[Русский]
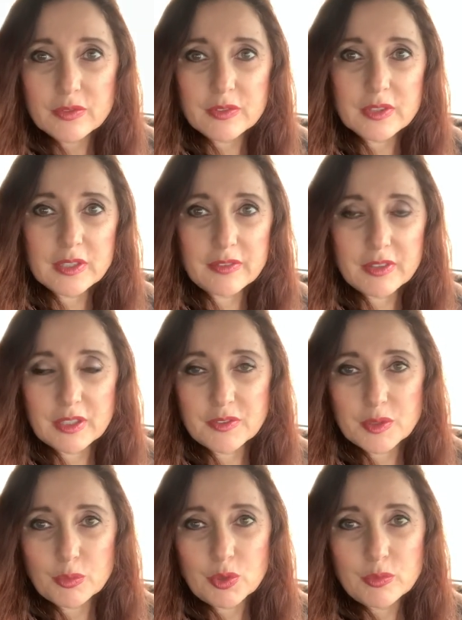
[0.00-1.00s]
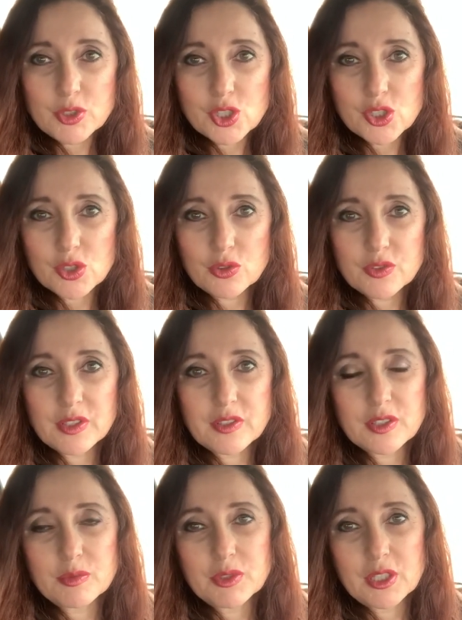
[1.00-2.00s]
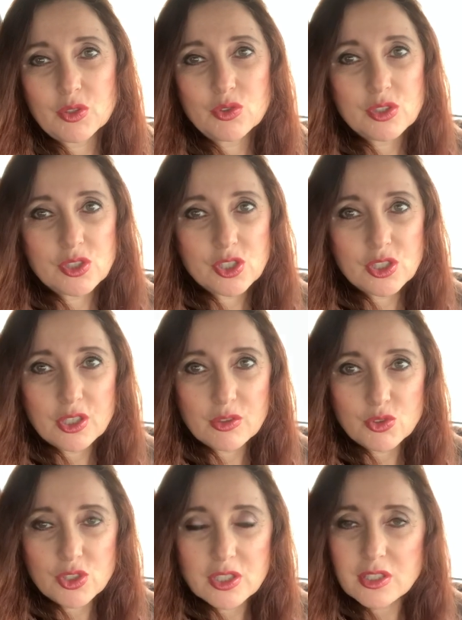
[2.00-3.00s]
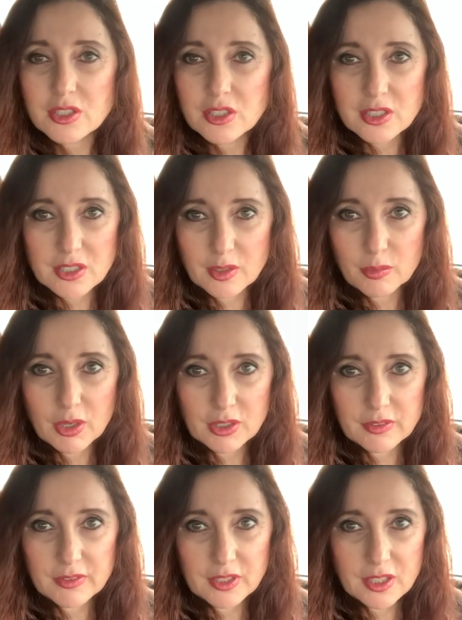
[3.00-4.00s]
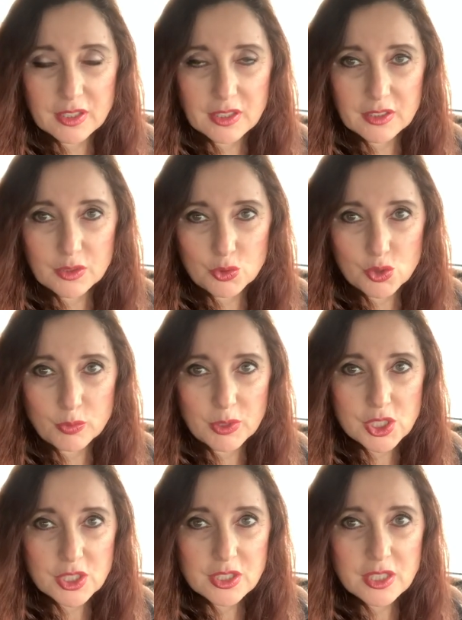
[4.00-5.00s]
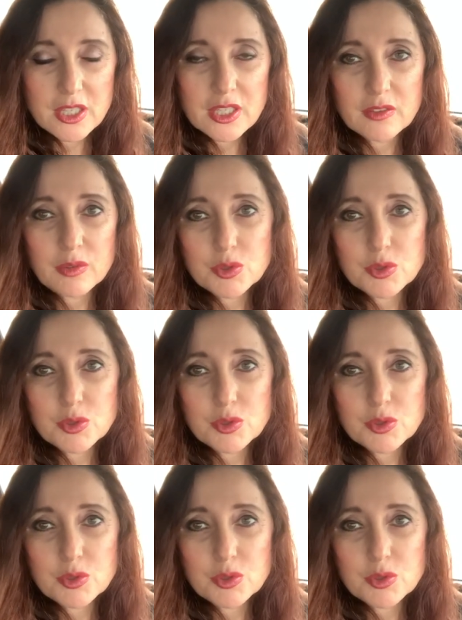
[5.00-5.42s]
Вы, наверное, все помните, что в Советском Союзе инженеры-учительницы не зарабатывали каких-то очень больших денег.